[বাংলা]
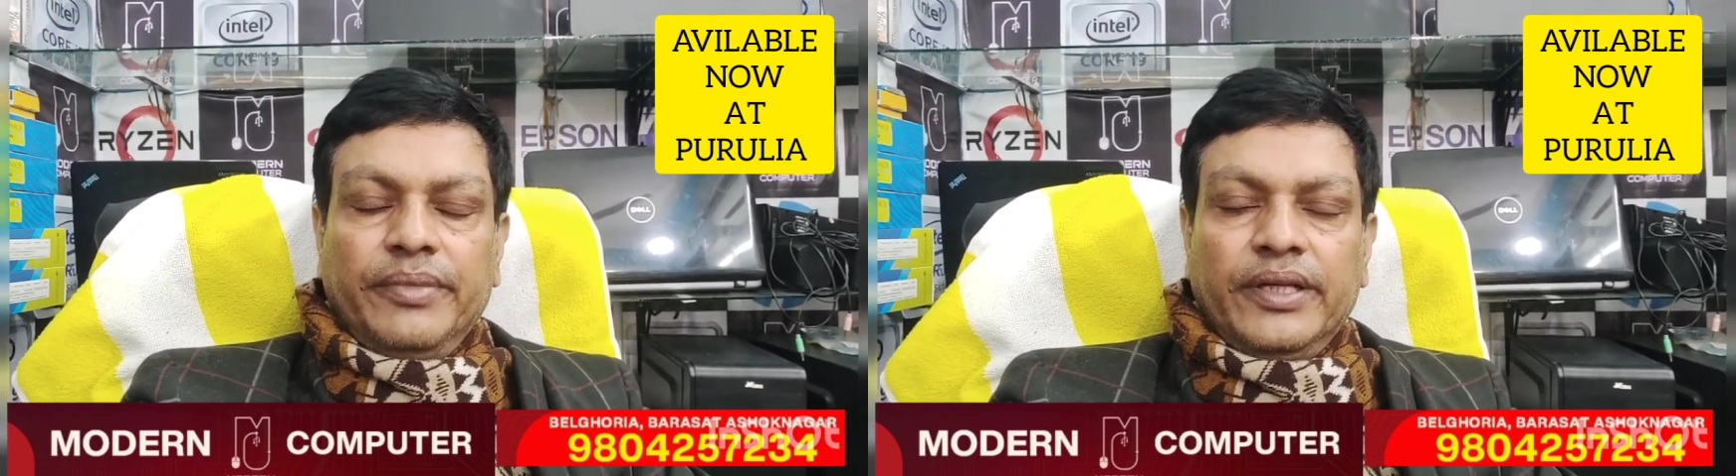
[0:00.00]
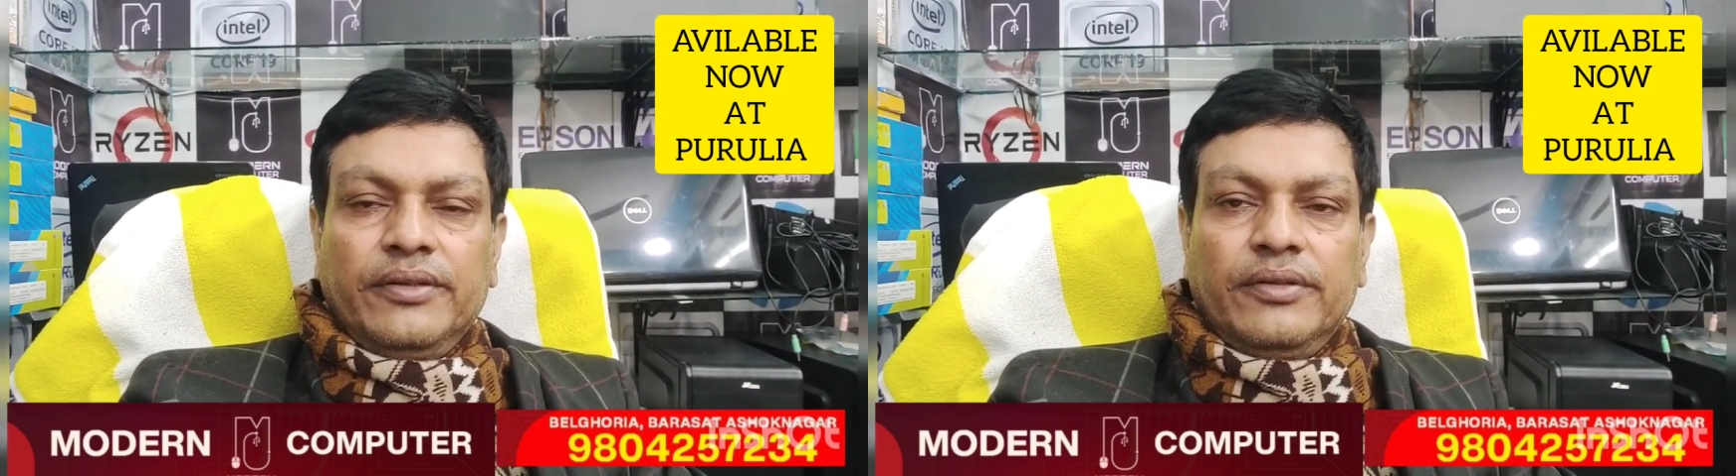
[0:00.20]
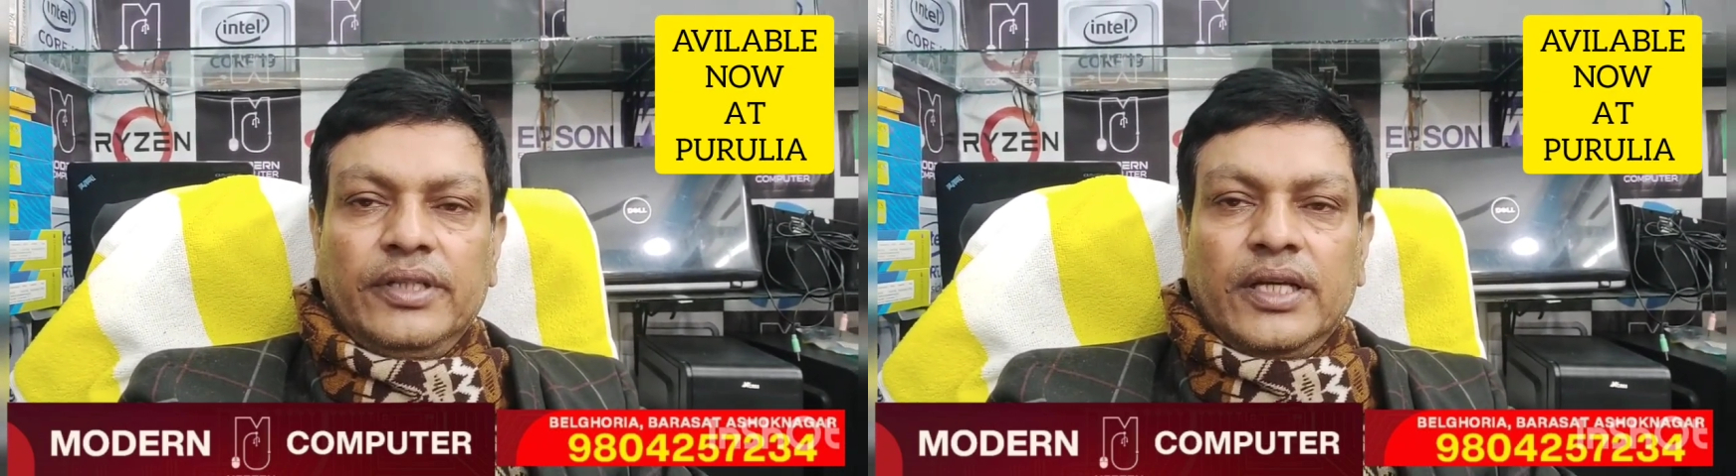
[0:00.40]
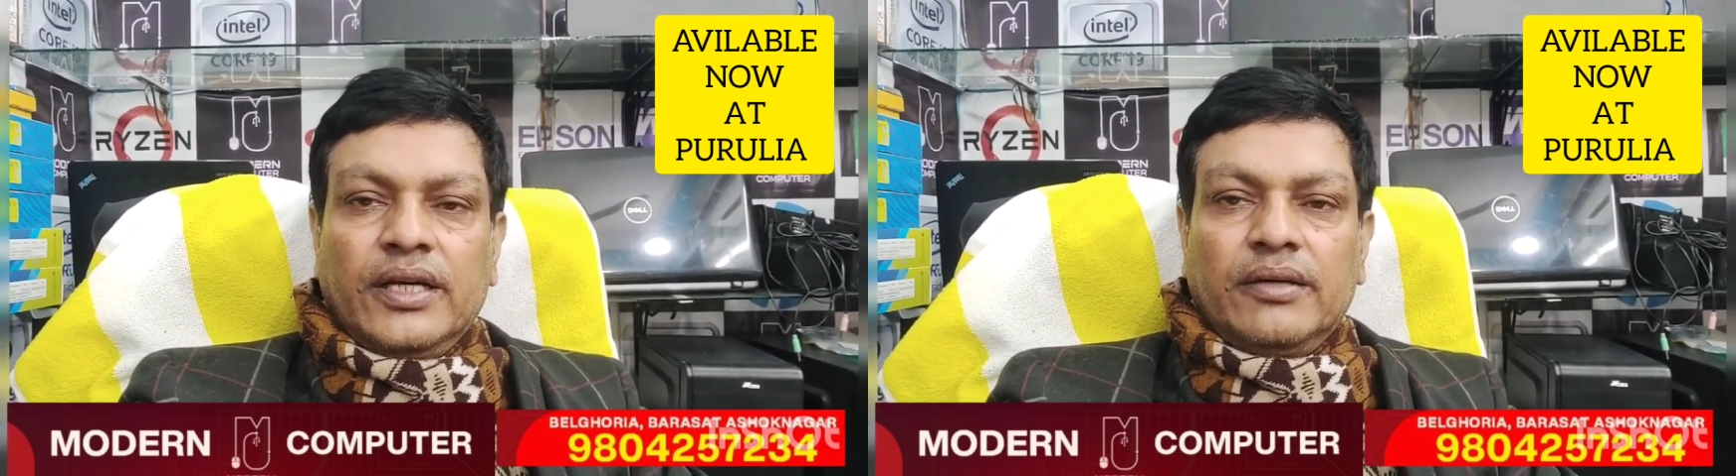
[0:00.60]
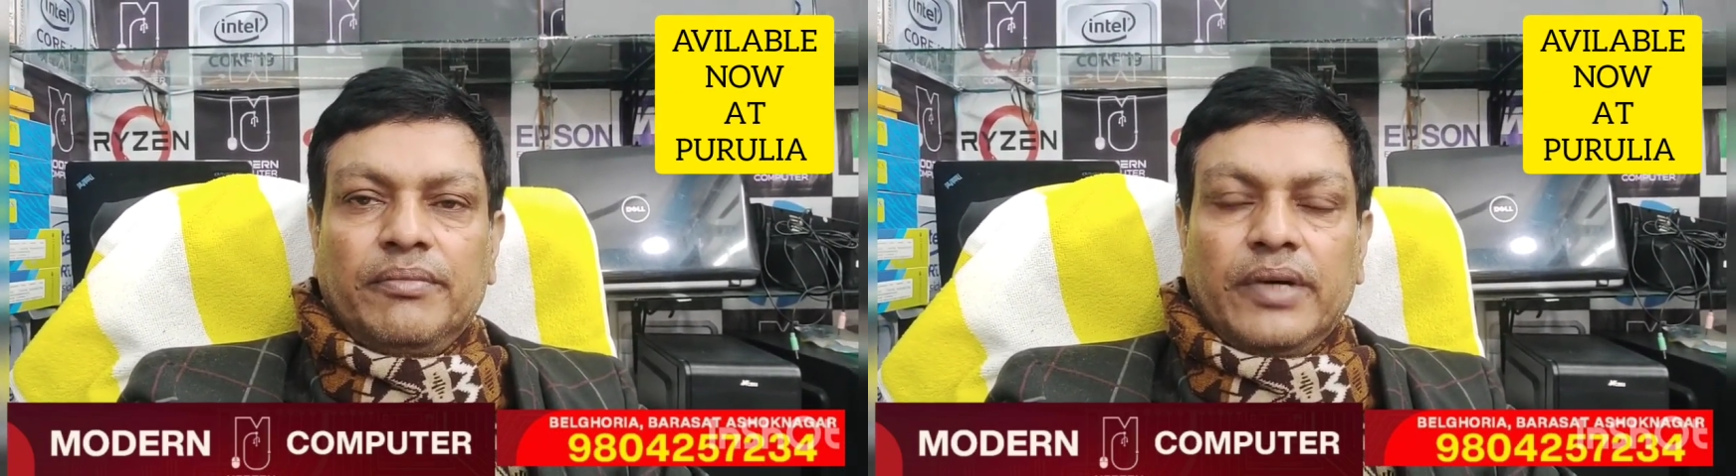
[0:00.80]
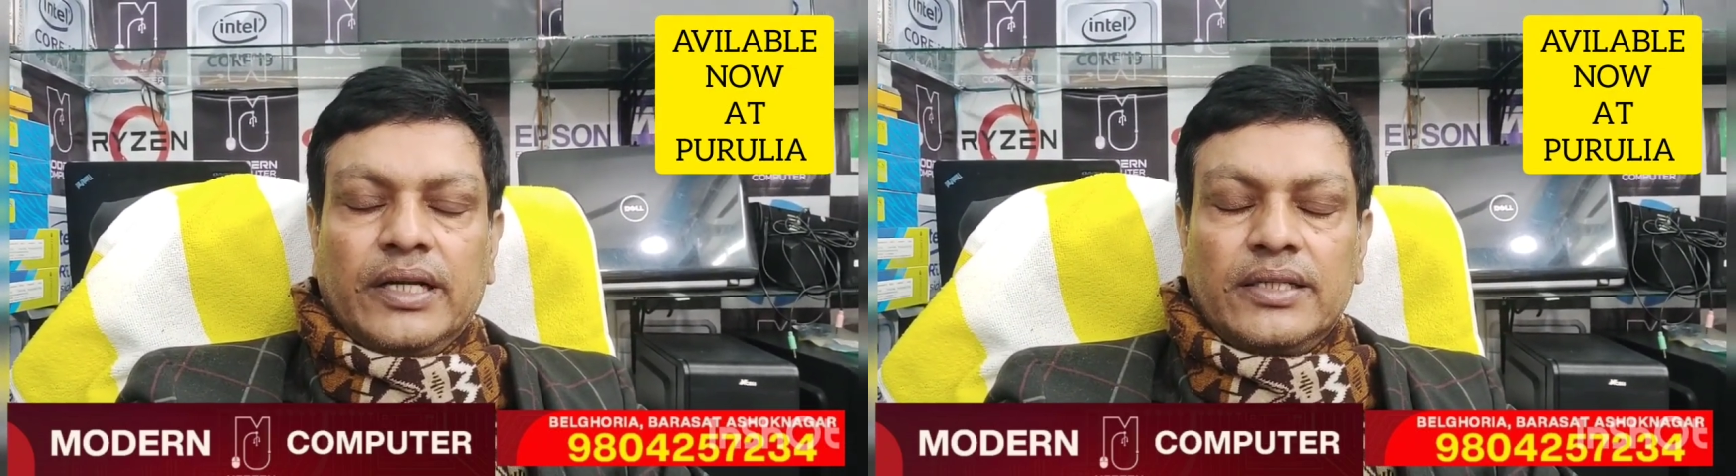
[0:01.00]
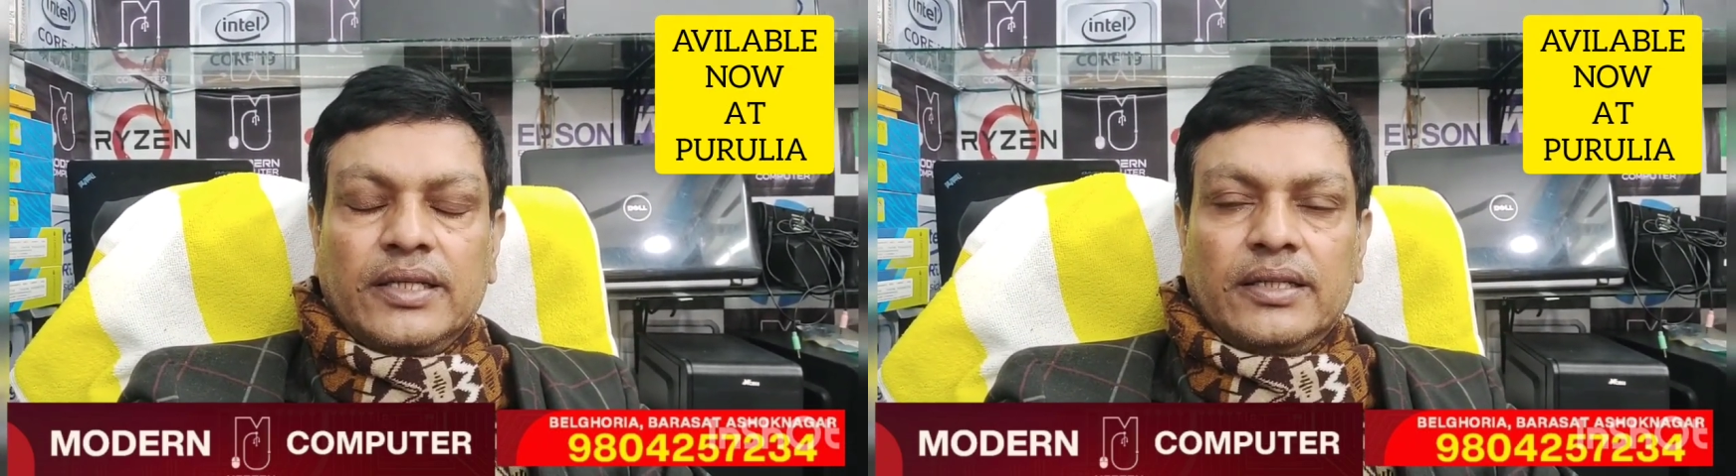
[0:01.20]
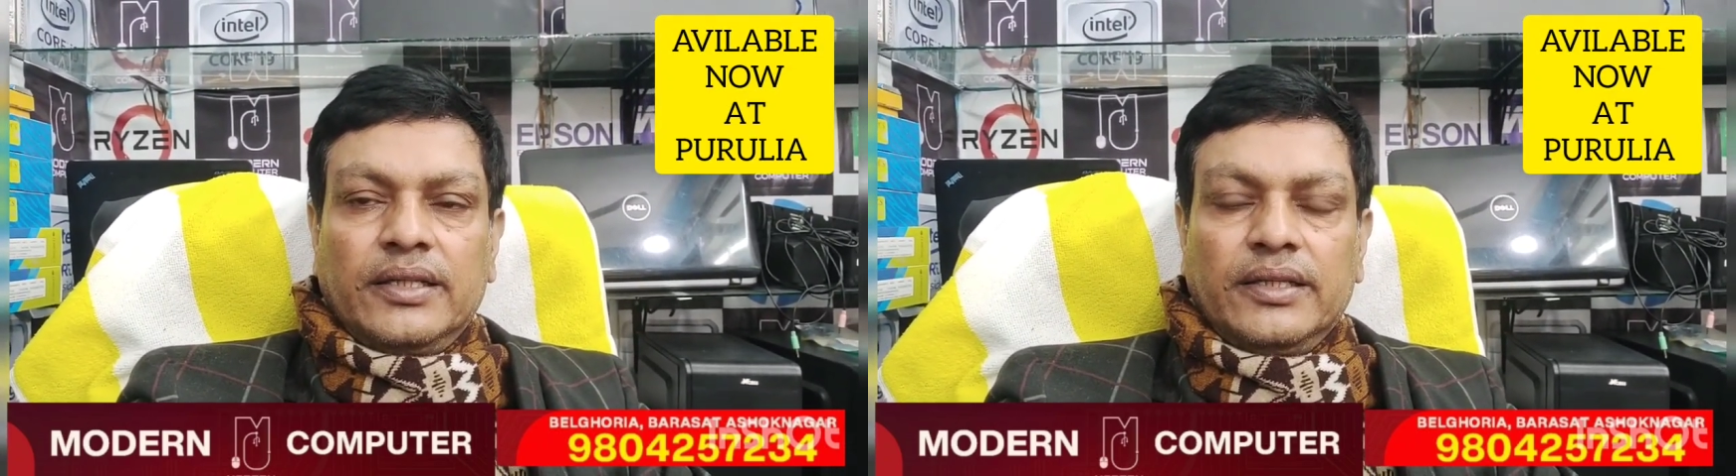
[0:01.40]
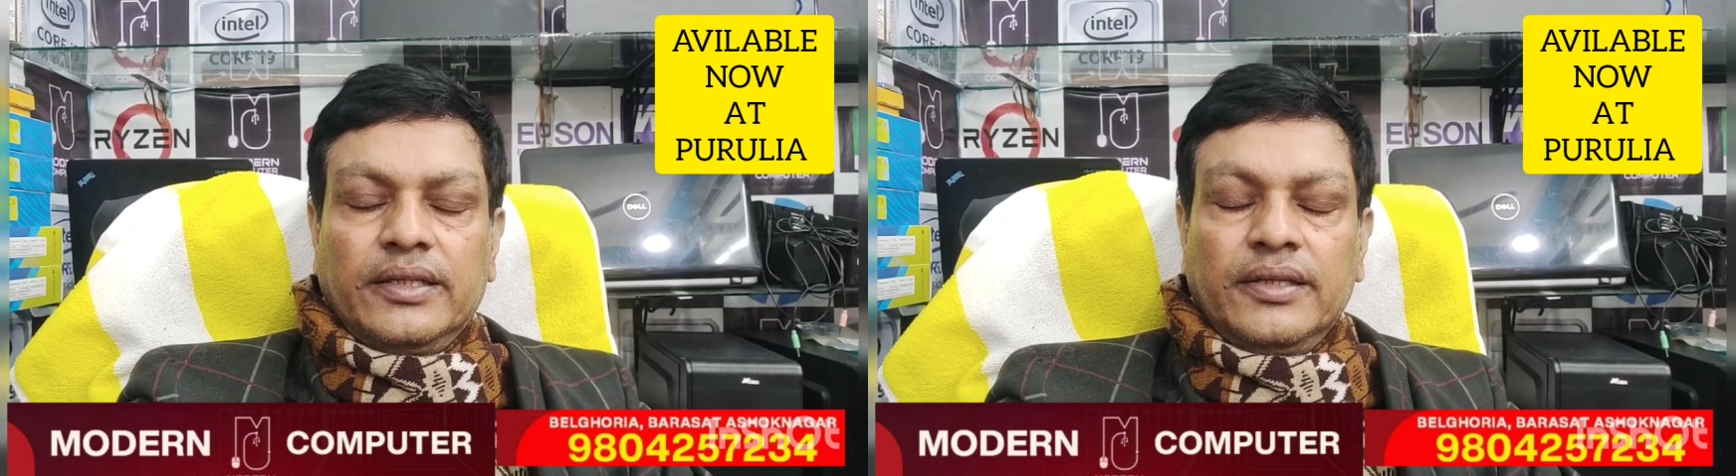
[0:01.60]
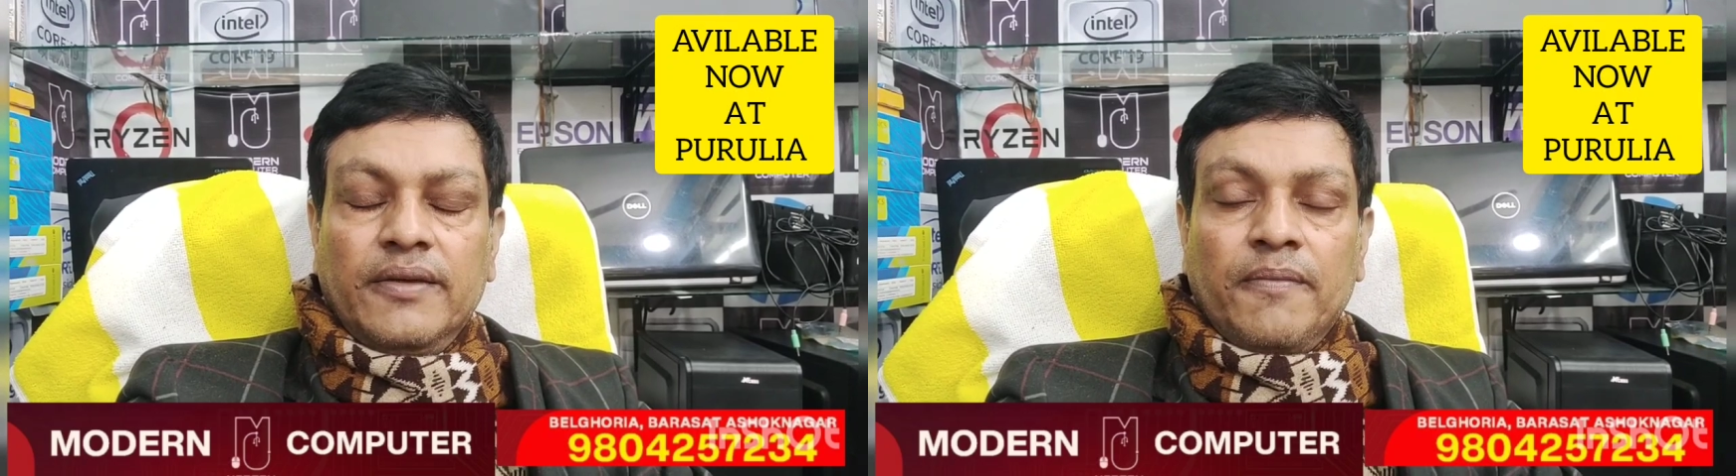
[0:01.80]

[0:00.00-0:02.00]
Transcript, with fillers: বেলঘরিয়া বারাসাত থেকে